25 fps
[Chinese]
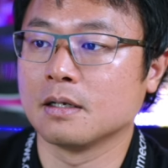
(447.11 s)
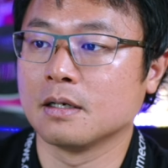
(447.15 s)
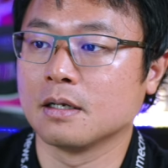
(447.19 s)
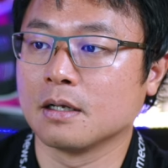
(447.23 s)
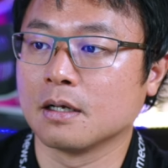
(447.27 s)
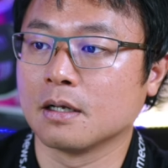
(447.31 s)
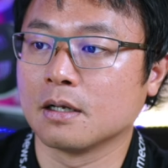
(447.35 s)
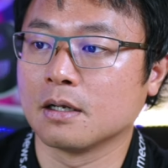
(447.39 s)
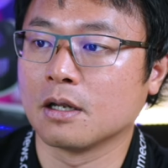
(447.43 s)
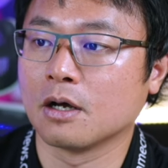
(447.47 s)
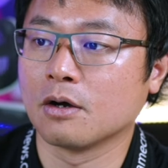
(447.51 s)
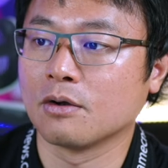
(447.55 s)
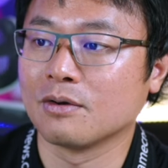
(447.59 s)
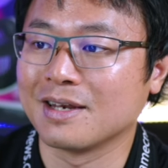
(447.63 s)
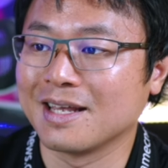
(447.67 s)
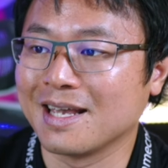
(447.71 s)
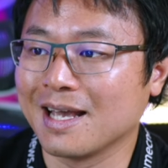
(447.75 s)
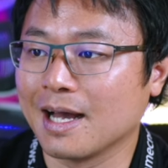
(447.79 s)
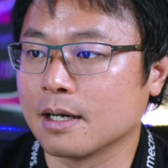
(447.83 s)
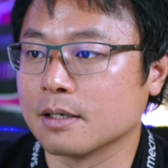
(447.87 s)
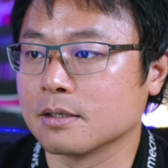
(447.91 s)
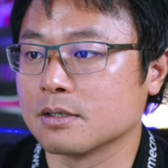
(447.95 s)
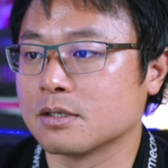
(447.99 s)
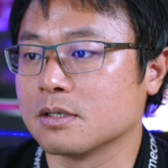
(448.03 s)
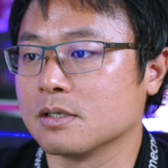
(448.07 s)
然后
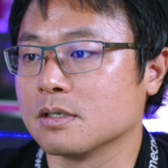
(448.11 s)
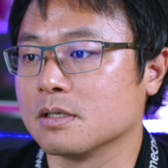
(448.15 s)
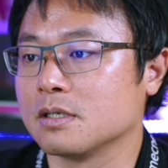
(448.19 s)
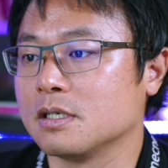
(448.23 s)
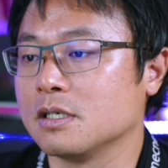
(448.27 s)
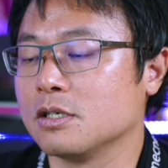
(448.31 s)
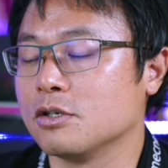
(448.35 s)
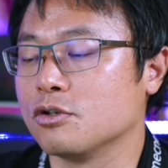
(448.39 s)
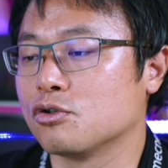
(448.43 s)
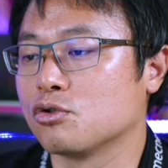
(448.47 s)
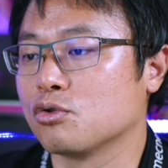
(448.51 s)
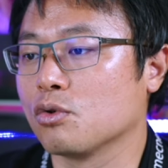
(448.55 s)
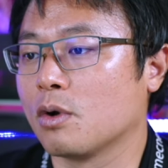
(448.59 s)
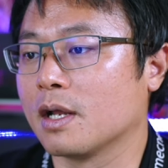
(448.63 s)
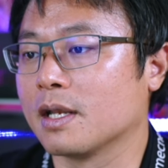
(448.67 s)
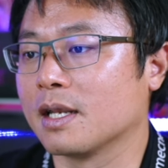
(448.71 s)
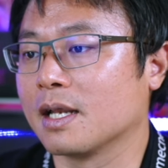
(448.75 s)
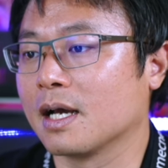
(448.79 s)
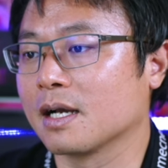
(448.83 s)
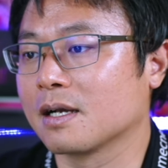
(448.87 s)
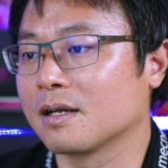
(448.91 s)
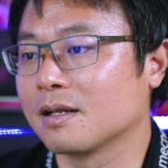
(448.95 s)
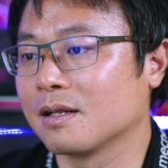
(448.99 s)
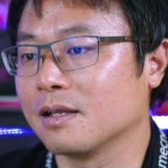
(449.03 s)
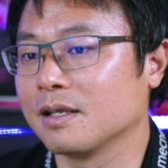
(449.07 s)
量子计算
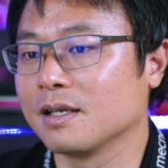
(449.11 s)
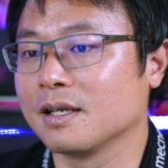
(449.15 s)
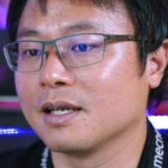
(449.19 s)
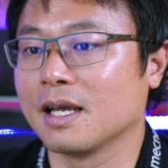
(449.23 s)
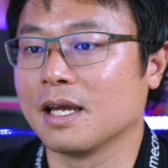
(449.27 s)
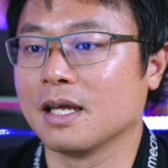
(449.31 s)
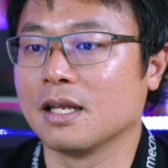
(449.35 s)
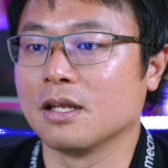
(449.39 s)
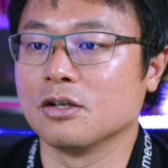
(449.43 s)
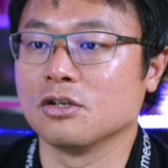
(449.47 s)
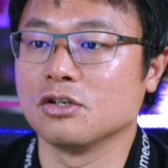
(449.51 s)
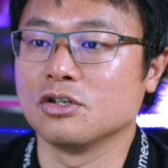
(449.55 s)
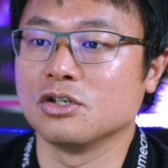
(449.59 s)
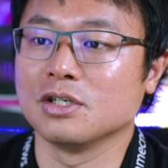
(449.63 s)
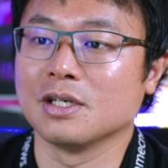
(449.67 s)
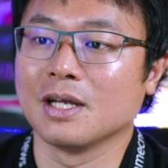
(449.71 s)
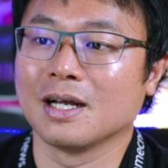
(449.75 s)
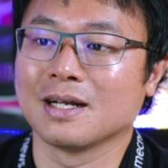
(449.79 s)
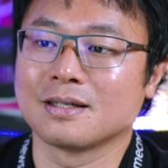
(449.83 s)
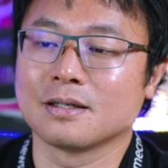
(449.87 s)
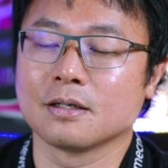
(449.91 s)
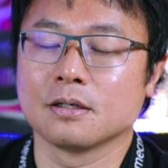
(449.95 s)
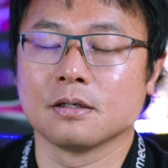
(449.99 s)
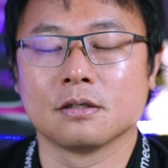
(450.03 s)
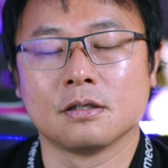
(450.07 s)
啊 ，clean energy 啊，
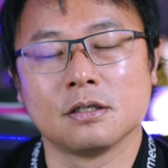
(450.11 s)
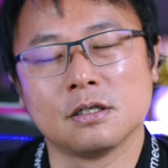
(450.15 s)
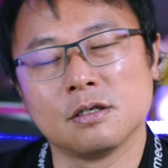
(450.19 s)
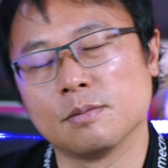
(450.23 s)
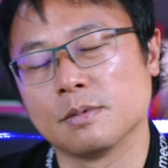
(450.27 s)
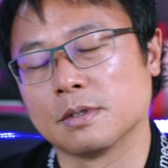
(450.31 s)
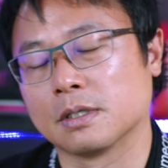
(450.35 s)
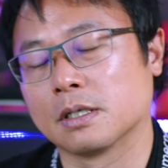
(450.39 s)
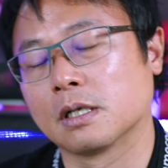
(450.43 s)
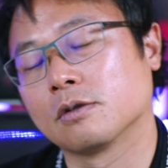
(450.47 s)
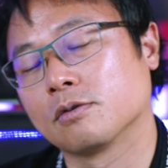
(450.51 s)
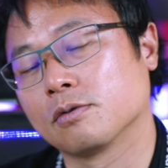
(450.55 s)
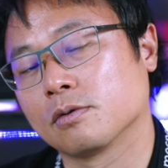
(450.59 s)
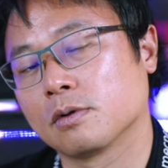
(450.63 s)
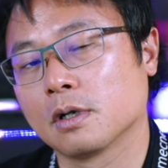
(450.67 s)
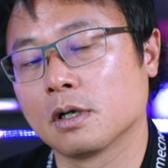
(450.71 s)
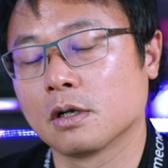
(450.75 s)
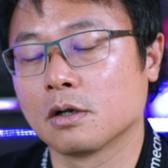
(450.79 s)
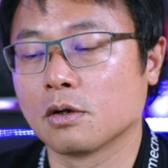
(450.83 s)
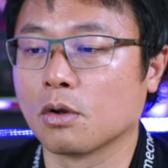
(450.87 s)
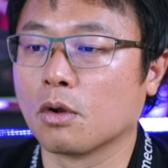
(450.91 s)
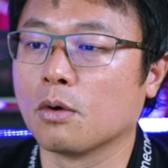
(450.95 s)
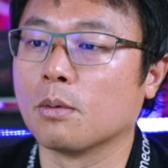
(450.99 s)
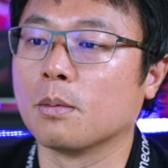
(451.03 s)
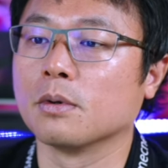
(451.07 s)
这个基本上就跟
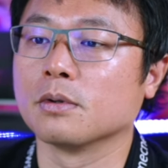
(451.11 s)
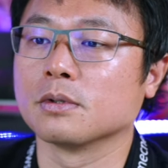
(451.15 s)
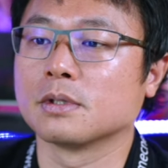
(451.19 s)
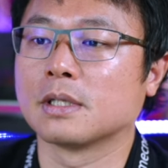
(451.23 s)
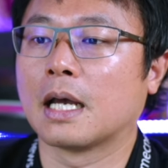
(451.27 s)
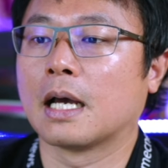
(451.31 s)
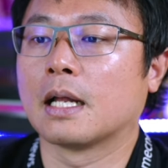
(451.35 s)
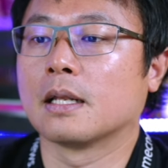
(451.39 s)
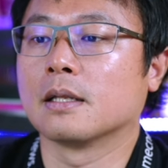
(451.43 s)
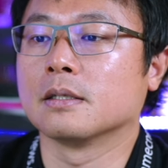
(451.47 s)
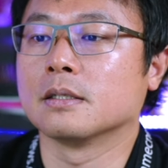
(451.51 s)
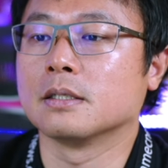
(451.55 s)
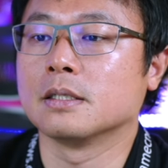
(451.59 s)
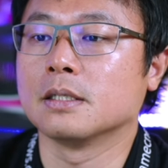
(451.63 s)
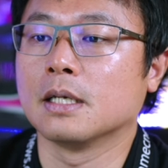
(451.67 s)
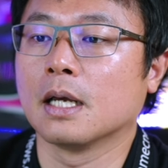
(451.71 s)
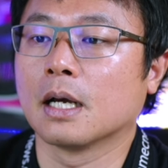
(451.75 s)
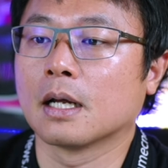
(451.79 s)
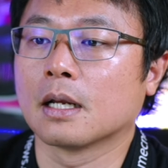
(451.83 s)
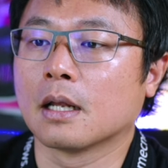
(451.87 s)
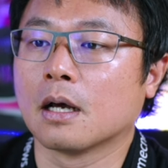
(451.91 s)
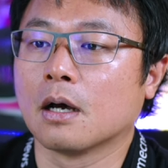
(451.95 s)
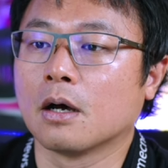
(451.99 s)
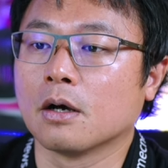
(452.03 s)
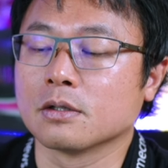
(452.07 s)
global talent 一样
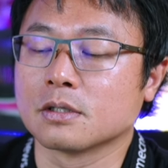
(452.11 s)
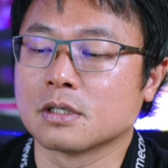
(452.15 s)
了哈。